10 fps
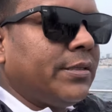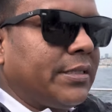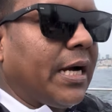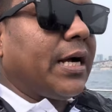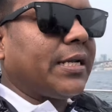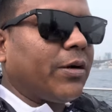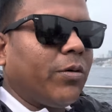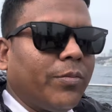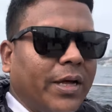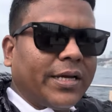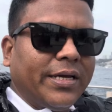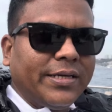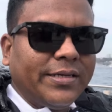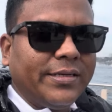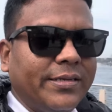টাকাটা কম লাগে
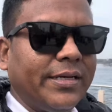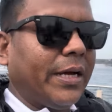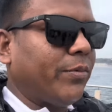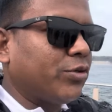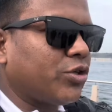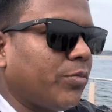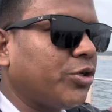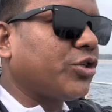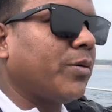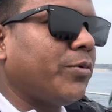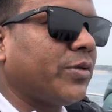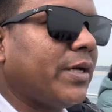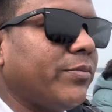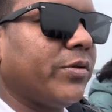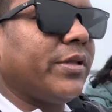এবং সময়
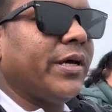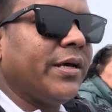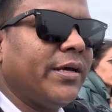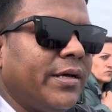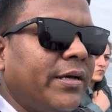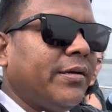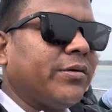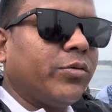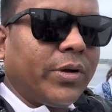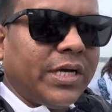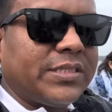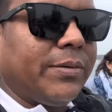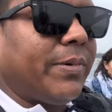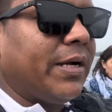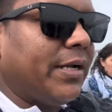স্বল্পতার মধ্যে ঘুরে আসতে
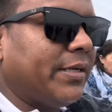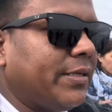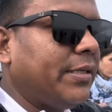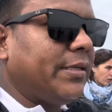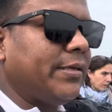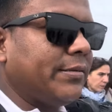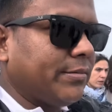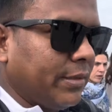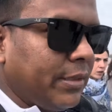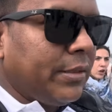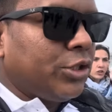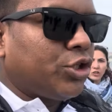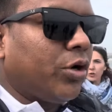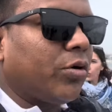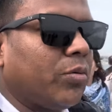পারলেন
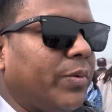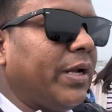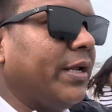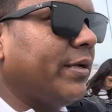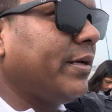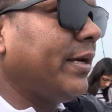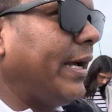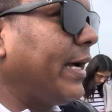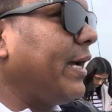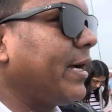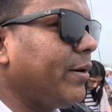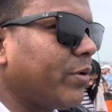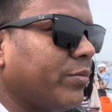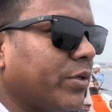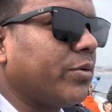সঙ্গ পেলেন একা একা
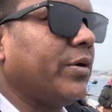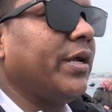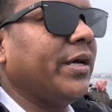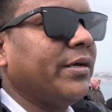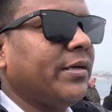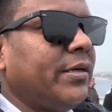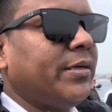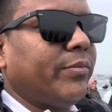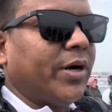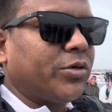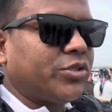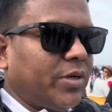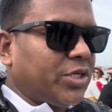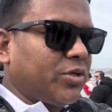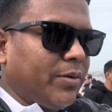ভ্রমণ করলে মানুষজন
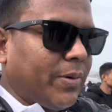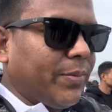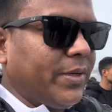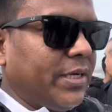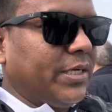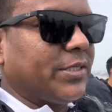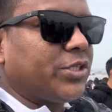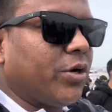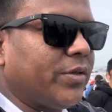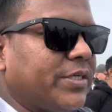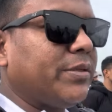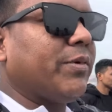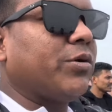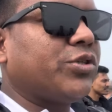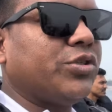আসলে পাবেন না স্বদেশি
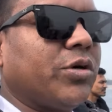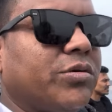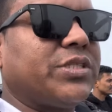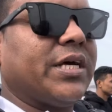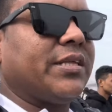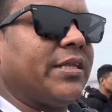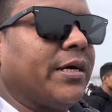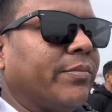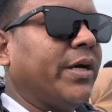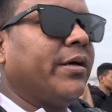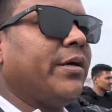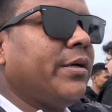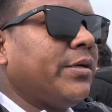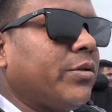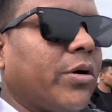মানুষ যখন সাথে থাকবে
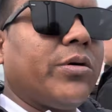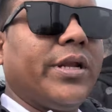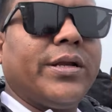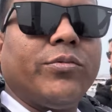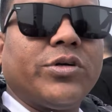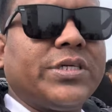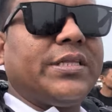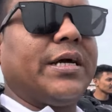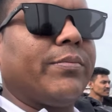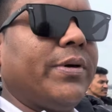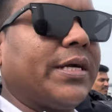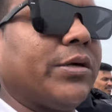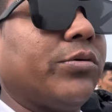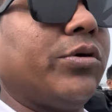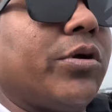তখন এর মজাই থাকবে একটা
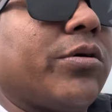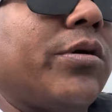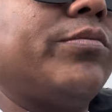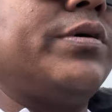অন্য রকম